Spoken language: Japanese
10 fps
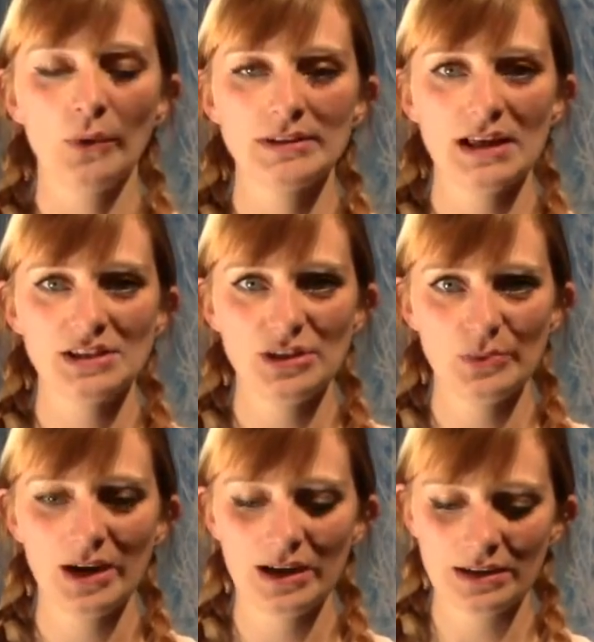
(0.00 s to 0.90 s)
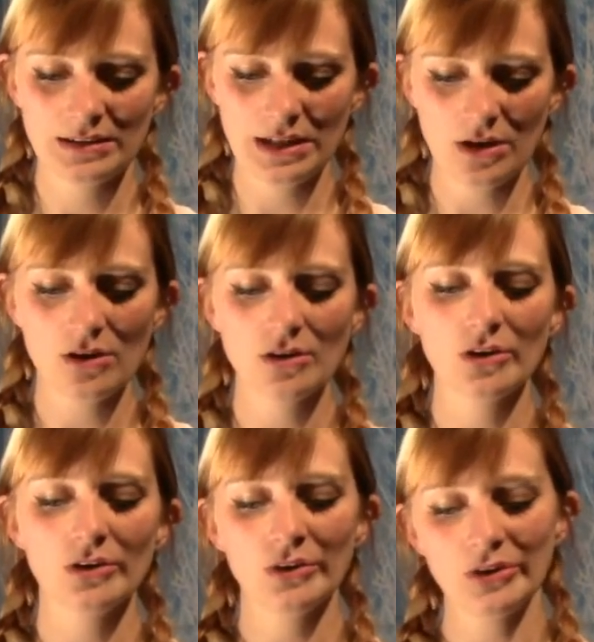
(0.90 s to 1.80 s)
私は日本
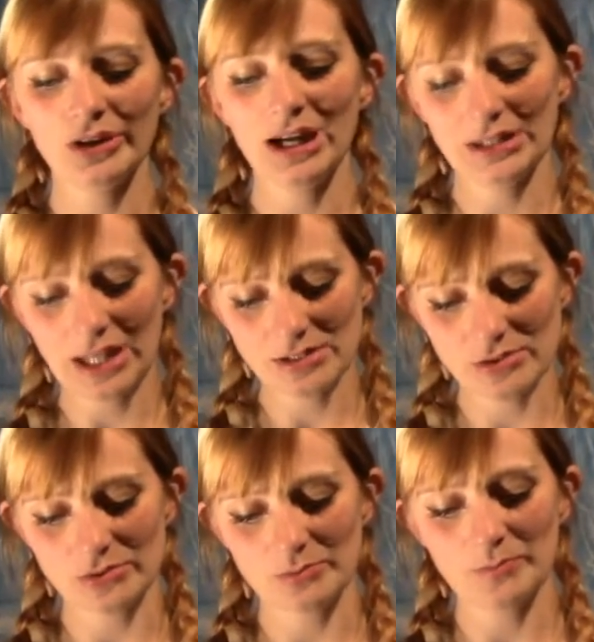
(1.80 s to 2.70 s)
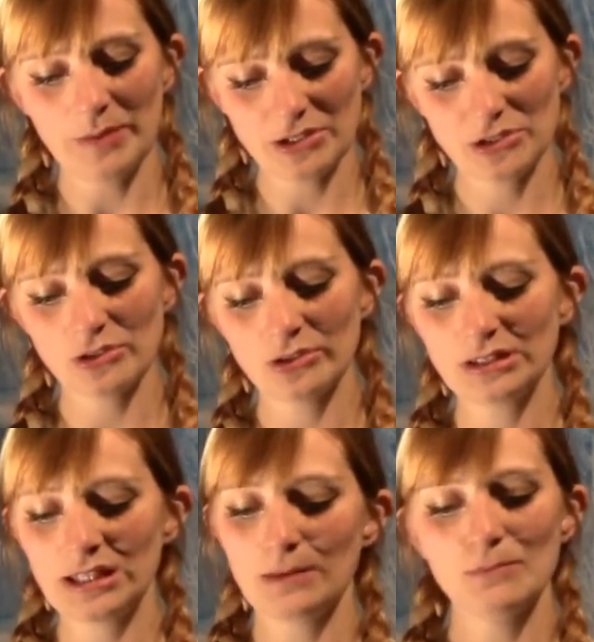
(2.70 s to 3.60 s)
語を話す場
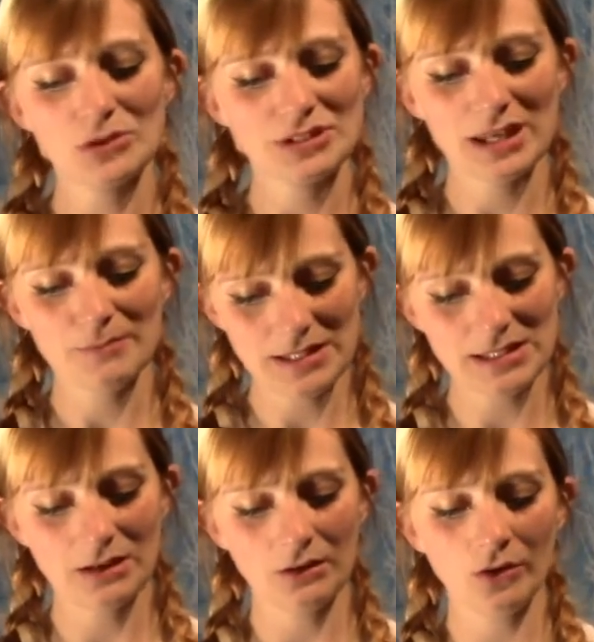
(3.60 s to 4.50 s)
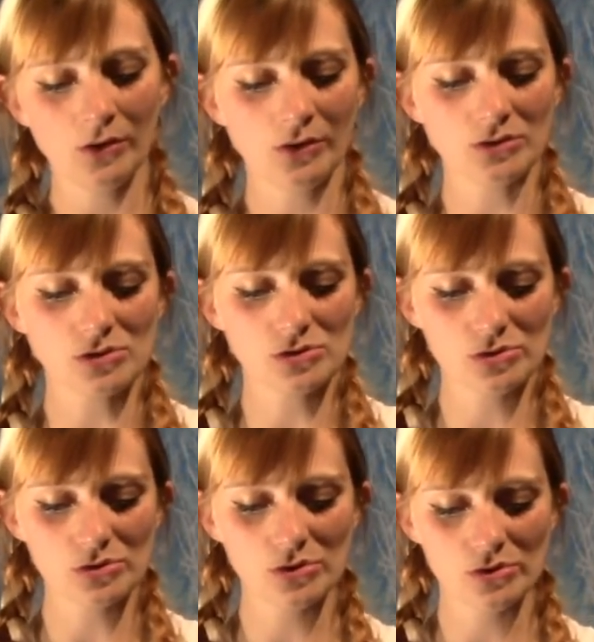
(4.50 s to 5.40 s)
所にモテビデオを
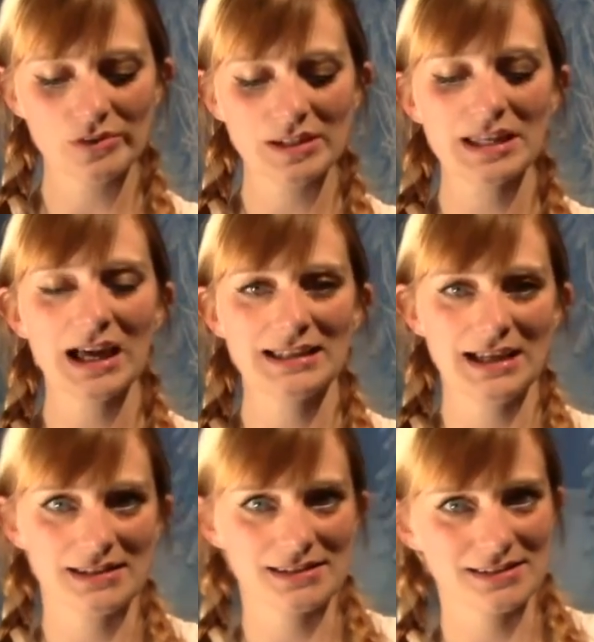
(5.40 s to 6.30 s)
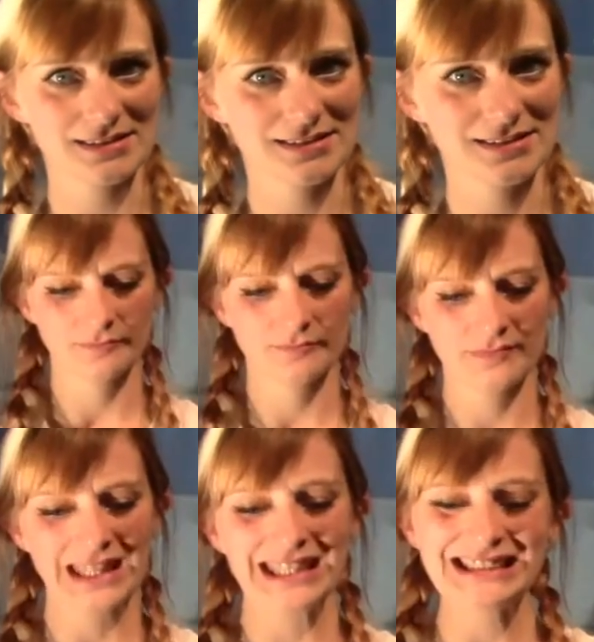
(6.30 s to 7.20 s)
作りたいです。
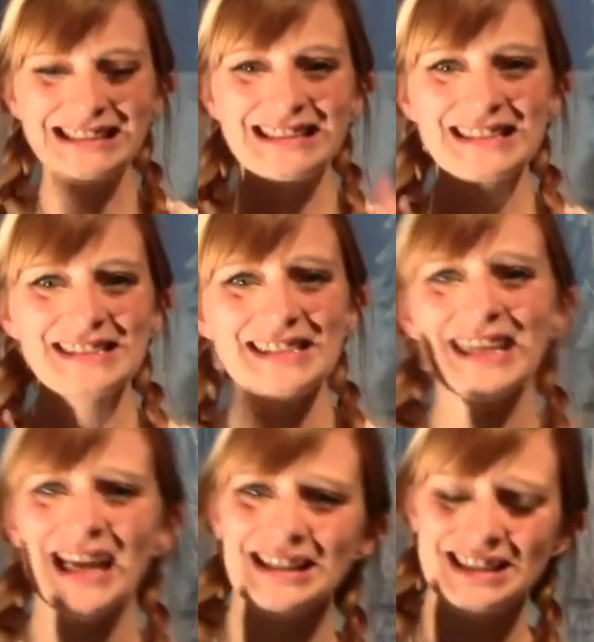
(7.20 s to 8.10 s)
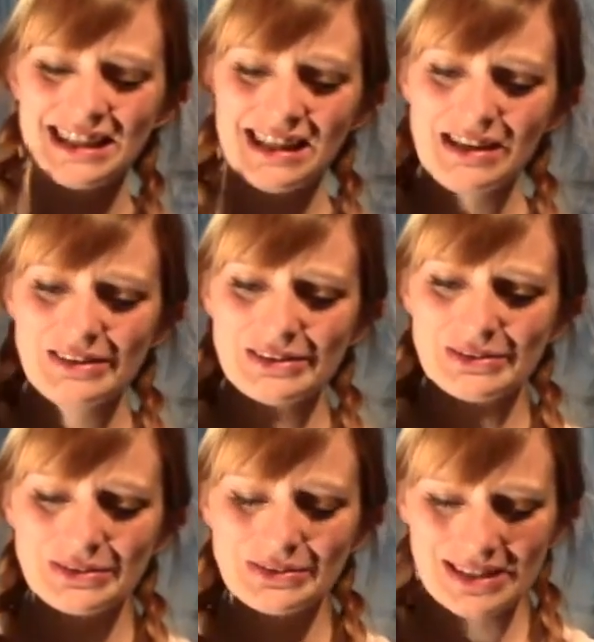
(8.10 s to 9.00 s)
しかし、
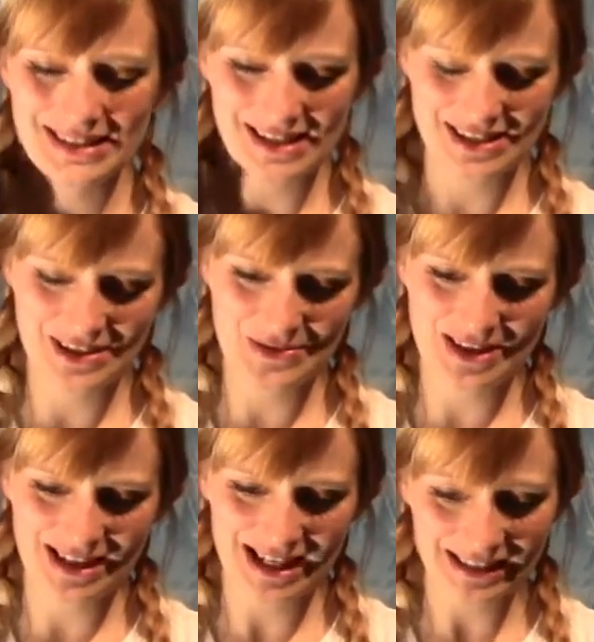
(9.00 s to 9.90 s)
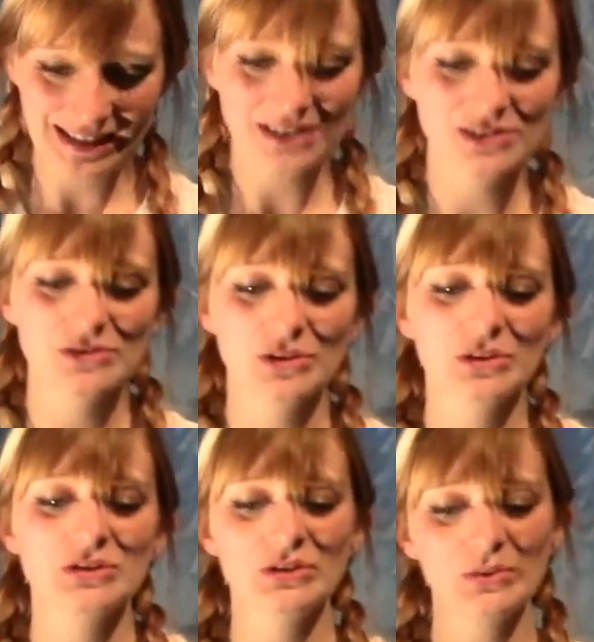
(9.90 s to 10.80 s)
私は話す
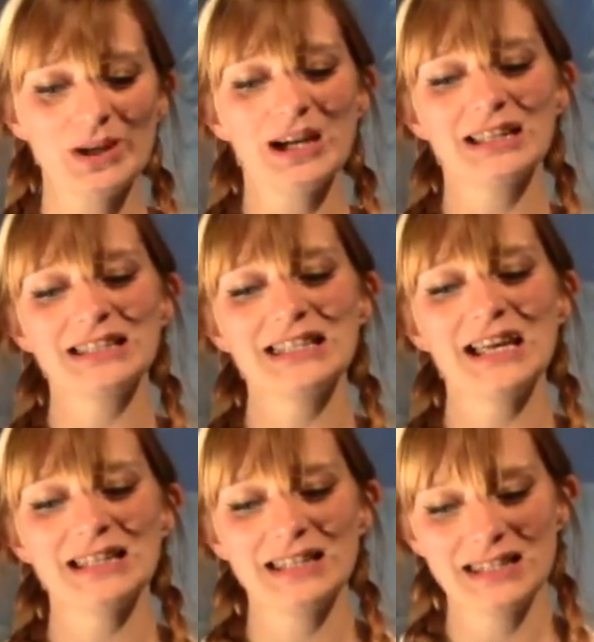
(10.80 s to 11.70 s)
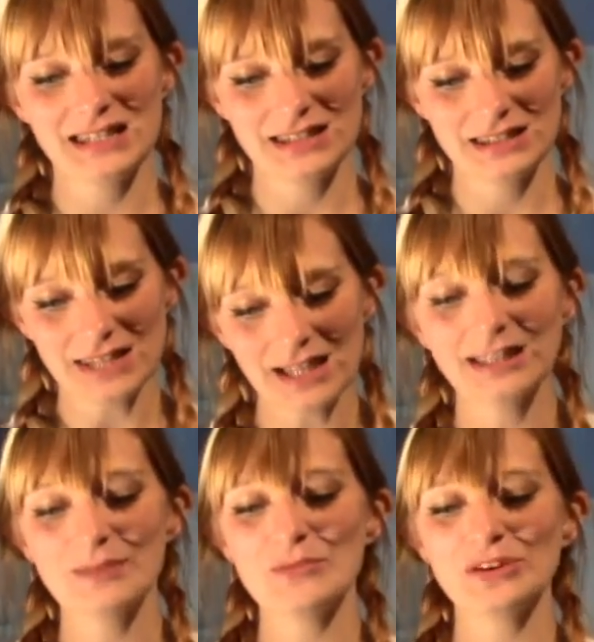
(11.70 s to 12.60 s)
ことは
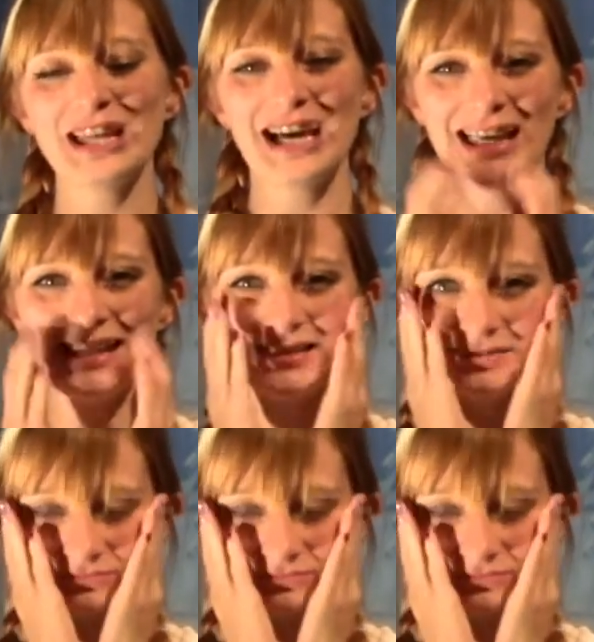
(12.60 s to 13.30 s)
何もない。